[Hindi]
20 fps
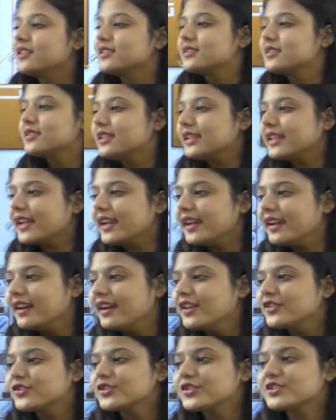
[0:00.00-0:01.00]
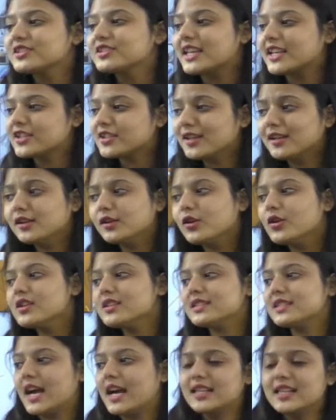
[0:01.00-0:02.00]
ठीक है तो सेशन को
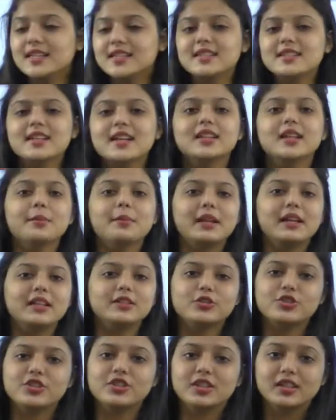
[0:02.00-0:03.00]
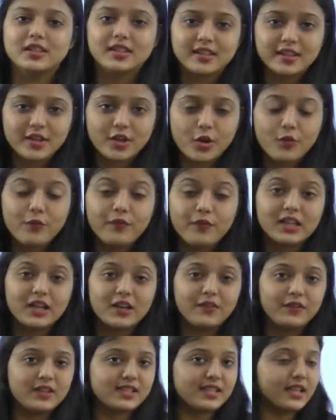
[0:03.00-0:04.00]
ज़्यादा से ज़्यादा पहले तो शेयर करके आओ
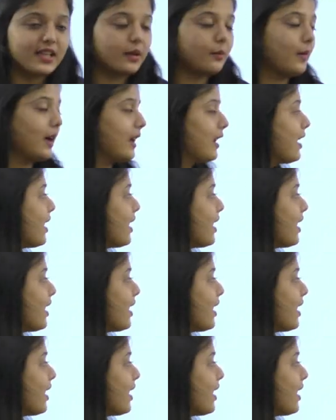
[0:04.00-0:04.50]
फटाफट से एक बार